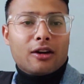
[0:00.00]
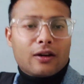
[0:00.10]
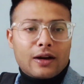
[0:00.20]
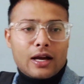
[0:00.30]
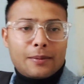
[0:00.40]

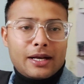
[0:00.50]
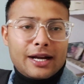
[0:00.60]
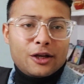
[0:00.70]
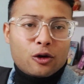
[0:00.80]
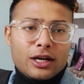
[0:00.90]
और अभी
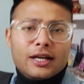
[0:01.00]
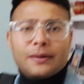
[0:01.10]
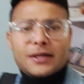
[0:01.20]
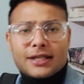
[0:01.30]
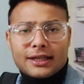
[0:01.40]
रेडी हो गए
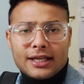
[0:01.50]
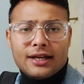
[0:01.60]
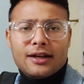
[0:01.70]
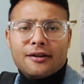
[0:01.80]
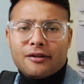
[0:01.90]
अभी चलते
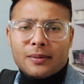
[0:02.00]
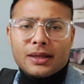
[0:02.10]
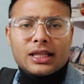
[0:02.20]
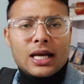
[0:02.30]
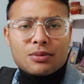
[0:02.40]
हैं फिर
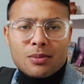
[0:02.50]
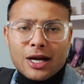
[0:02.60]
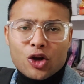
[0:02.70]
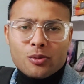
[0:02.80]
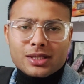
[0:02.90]
मिलते हैं आपसे
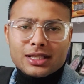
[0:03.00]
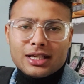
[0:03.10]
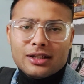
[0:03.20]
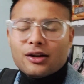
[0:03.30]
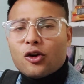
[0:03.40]
मेट्रो में सीधा